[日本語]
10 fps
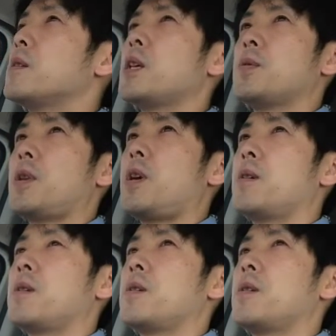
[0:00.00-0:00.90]
なので
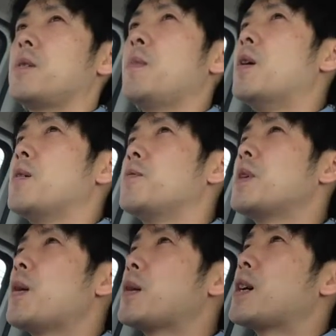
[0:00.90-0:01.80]
まあ
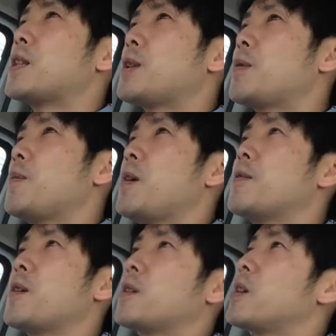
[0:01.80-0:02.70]
運が悪かったといえば
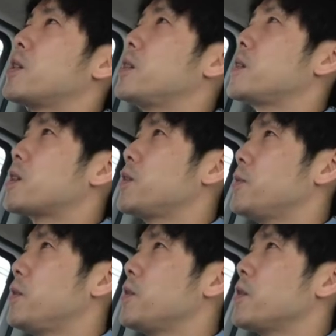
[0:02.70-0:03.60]
運が悪かったんですけど
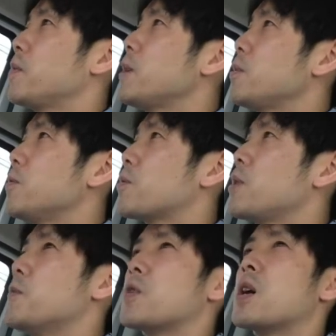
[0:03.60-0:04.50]
もまあでも
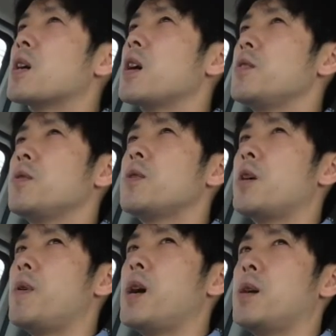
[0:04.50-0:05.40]
これも考えによっ
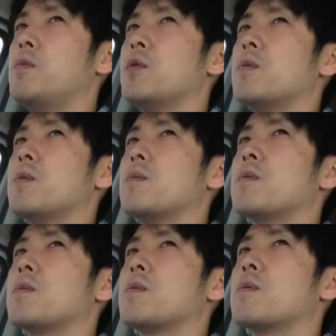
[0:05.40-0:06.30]
てはも
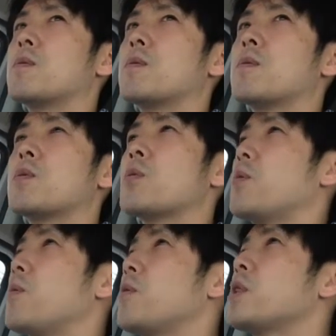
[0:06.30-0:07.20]
うそ
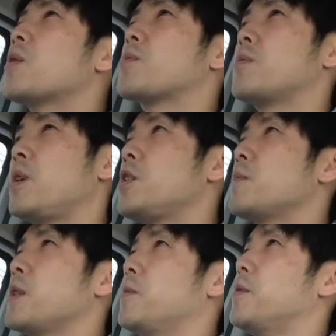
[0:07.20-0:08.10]
の起きたことをねいつ
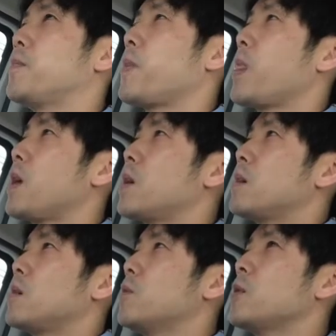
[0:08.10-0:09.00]
までも
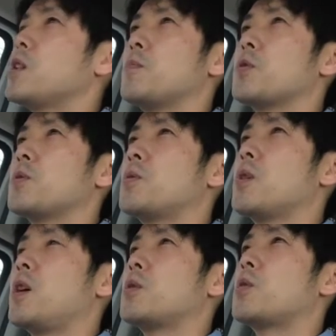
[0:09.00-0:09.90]
思っててもしょう,、
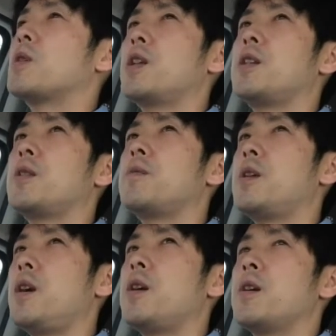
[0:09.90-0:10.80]
えー、しょうがないっていう
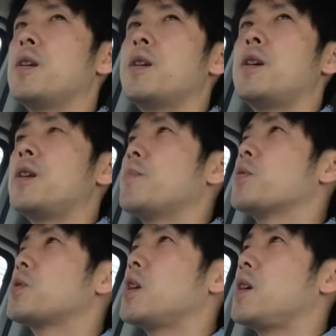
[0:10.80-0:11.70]
かね、えー、
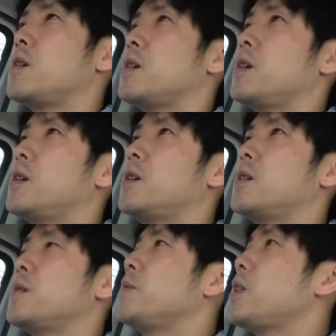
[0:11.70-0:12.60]
もう次、
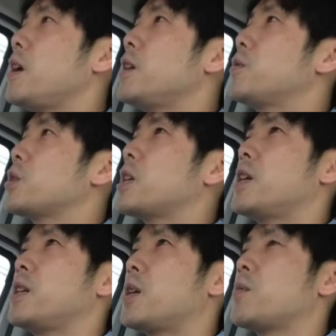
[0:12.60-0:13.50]
えー、見ていくしか
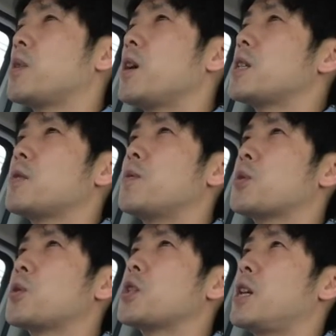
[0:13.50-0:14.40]
ないなと対策を
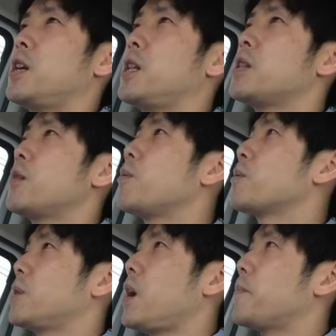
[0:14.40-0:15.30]
するしかないなっていう
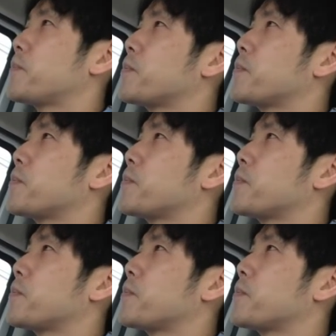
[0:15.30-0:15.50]
ことでだ